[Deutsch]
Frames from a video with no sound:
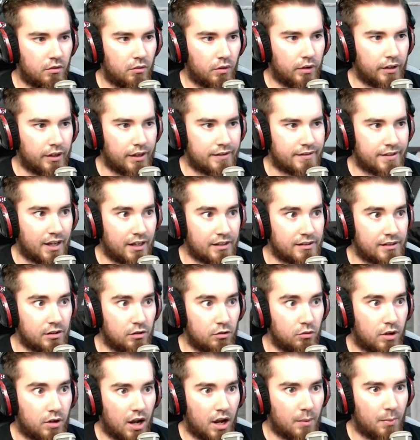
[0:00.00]
Boah, jetzt rastet
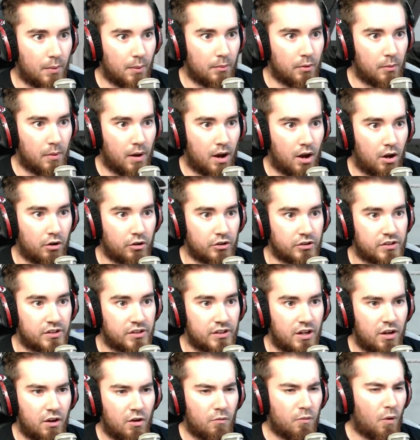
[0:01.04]
Luke Harper nochmal aus.
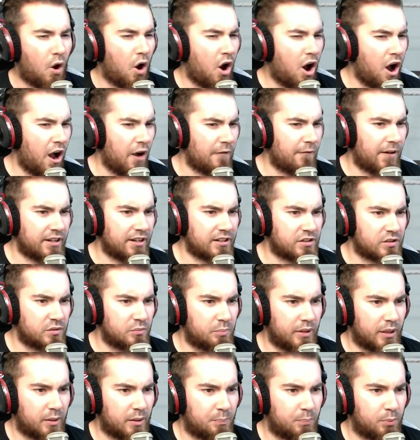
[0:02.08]
Boah, was
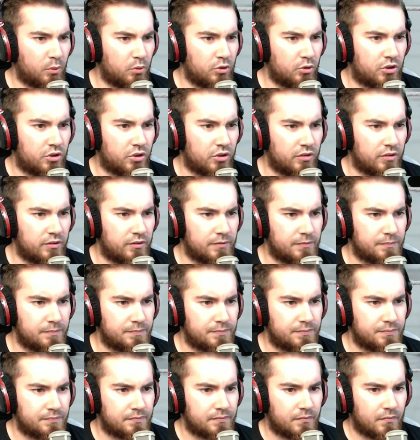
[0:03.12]
ein Big Boot.
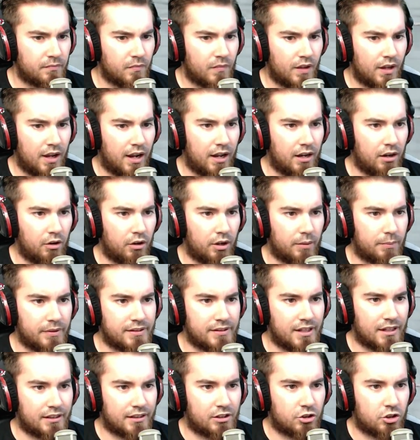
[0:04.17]
Hallo, ich hab
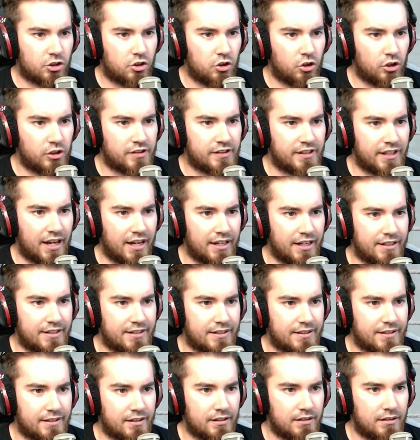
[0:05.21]
gesagt, Schluss
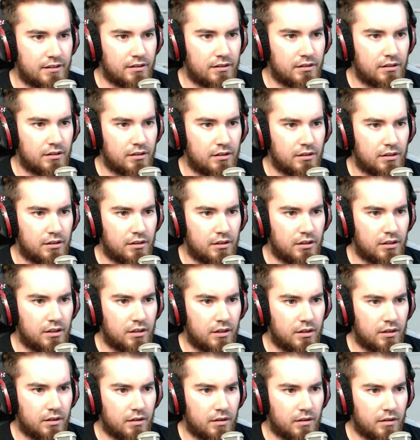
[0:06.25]
jetzt.
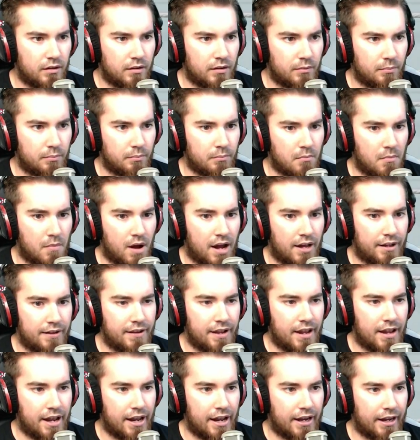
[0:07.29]
Mann,
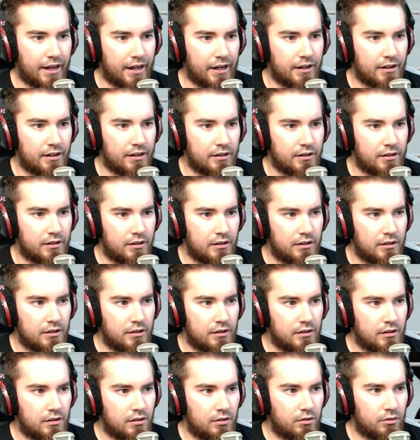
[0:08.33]
ey.
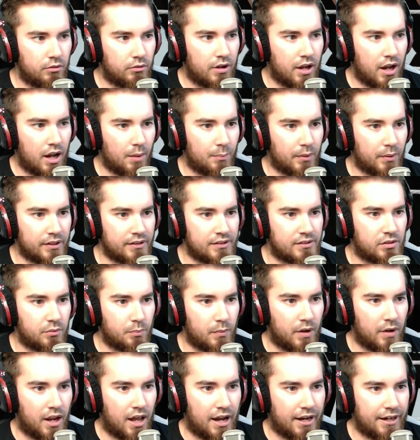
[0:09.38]
Luke Harper, es tut
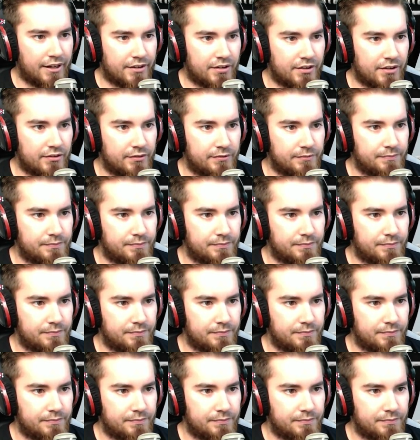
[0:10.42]
mir leid.